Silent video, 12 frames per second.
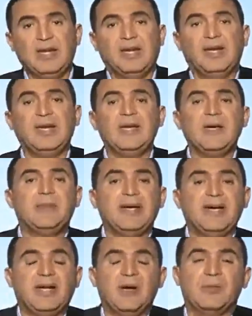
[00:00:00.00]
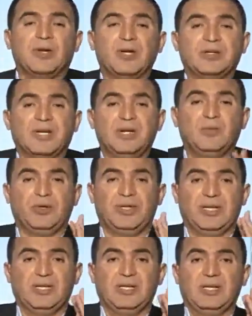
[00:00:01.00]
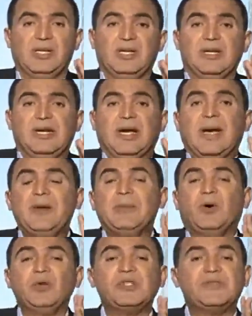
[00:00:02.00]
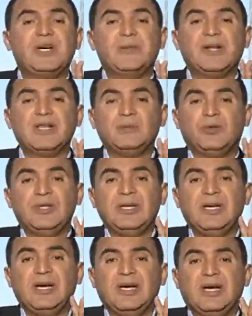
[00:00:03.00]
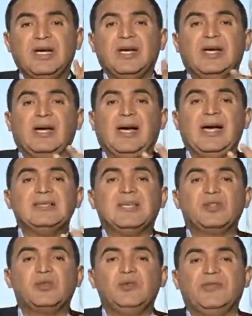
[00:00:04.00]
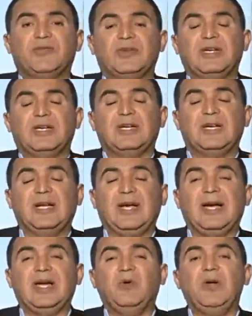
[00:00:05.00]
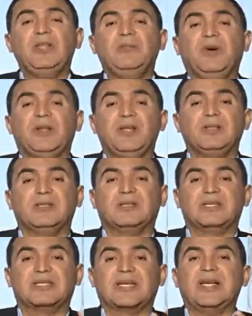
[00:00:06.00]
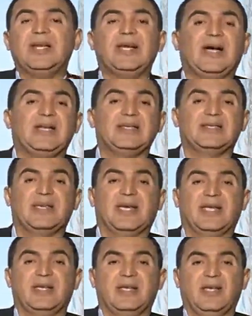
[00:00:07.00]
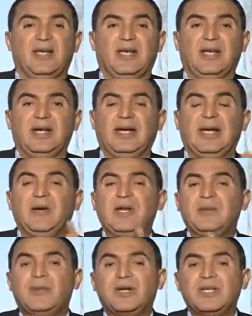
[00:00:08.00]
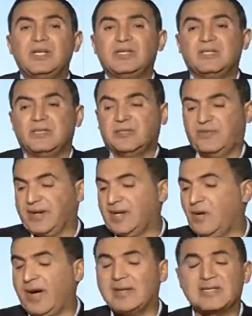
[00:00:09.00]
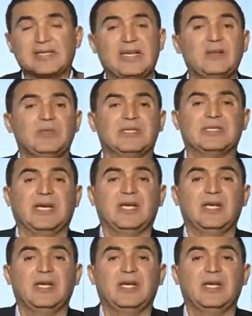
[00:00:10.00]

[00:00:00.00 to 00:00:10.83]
إيه بقى الأمراض المعدية؟ قبل ما أخش في الأمراض المعدية عايز أشوف الحيوان المريض تستدل عليه إزاي؟ الحيوان المريض تفرقه عن السليم إزاي؟